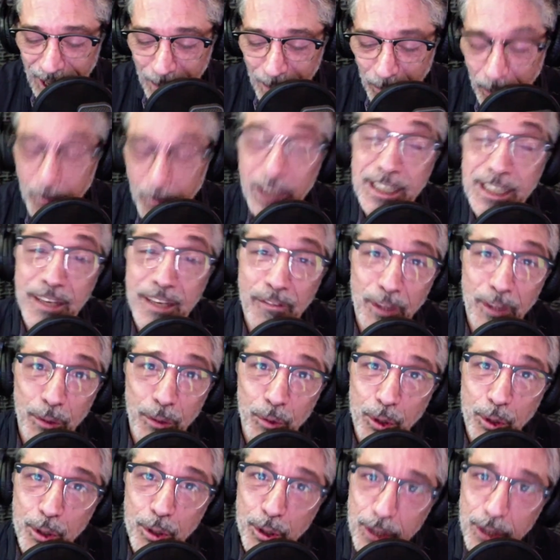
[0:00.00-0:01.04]
mi más
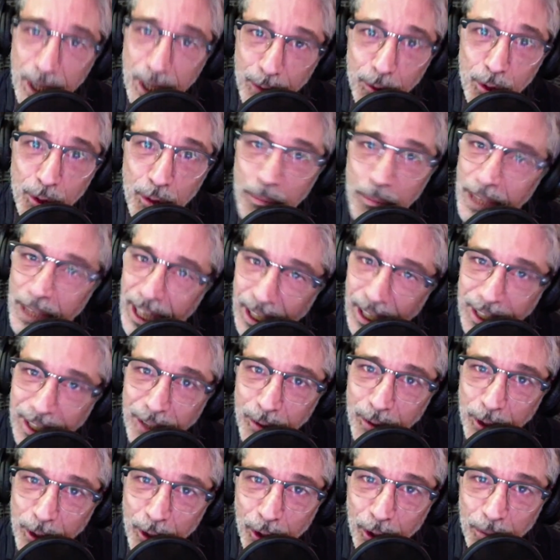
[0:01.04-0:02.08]
afectuoso saludo, mi
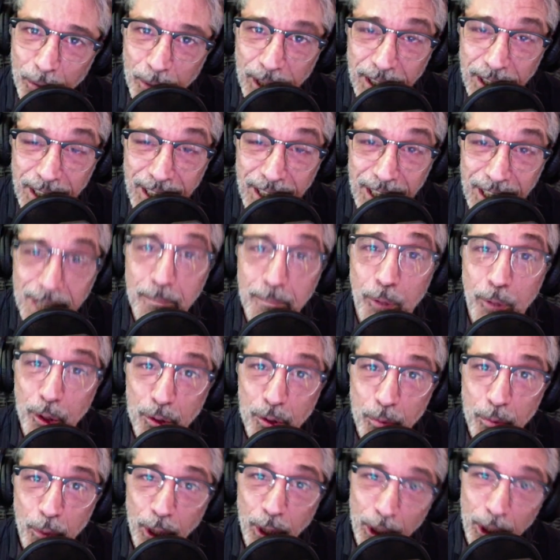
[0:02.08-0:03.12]
cariño enorme y por
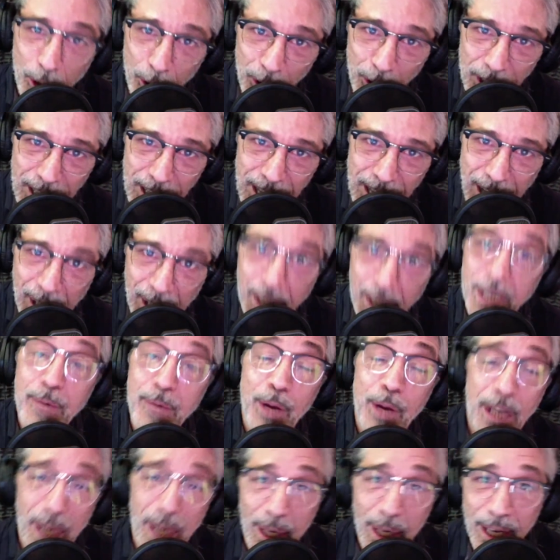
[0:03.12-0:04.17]
supuesto,
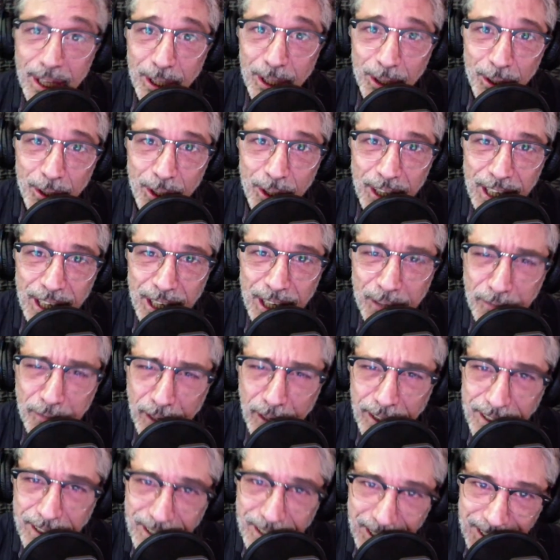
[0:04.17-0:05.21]
arriba la radio y
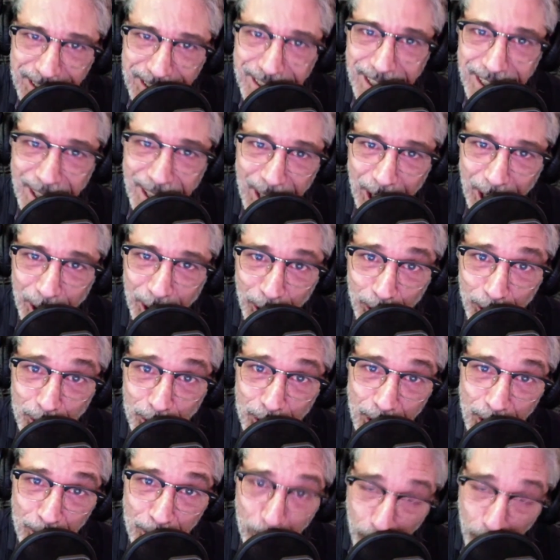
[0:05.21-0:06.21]
feliz 100 años.